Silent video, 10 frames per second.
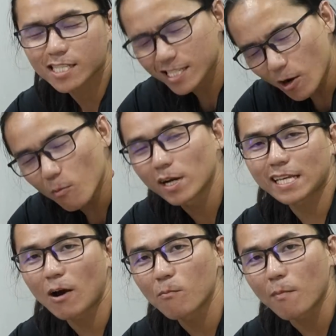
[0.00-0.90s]
sâu bên
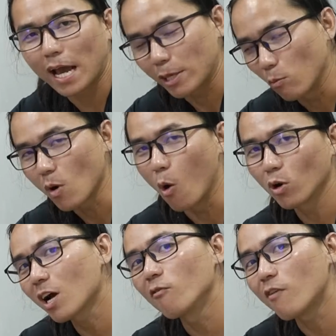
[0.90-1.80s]
trong mà dụng cụ
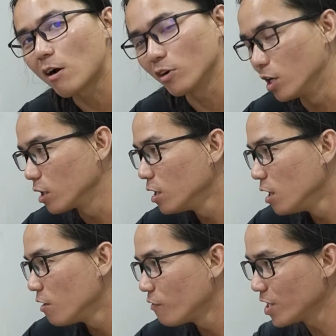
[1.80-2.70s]
nó không vào được.
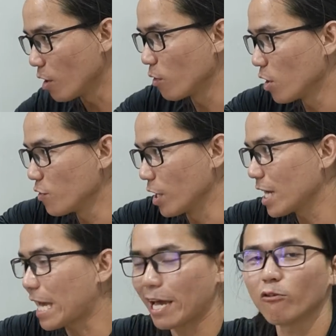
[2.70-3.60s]
Ví dụ như những cái
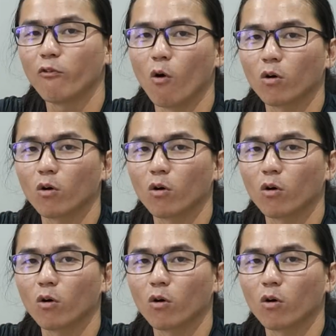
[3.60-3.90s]
kẻ của phuộc,